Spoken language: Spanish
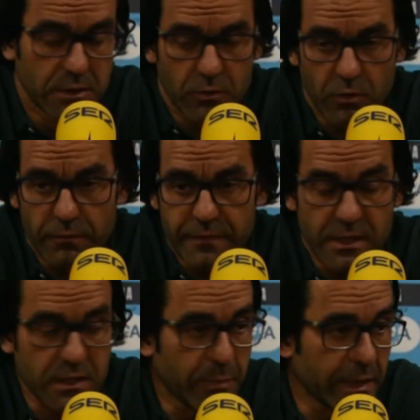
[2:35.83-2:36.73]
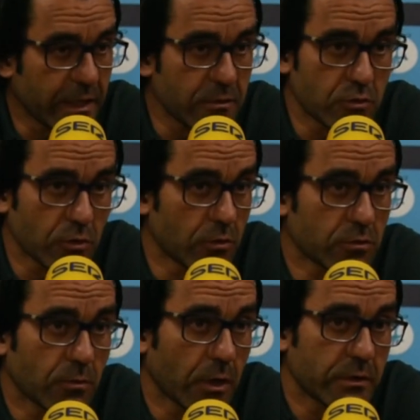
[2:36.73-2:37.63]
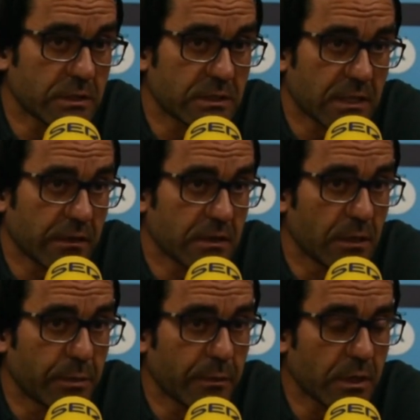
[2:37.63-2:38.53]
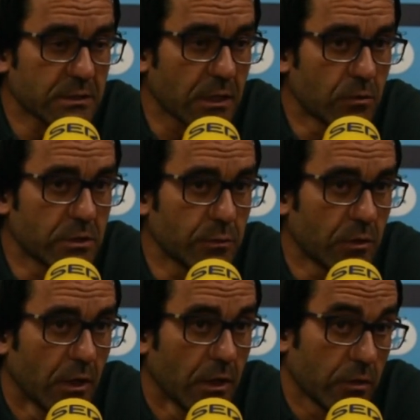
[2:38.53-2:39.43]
tengo confianza plena en todos los jugadores que están, desde el primero hasta el último,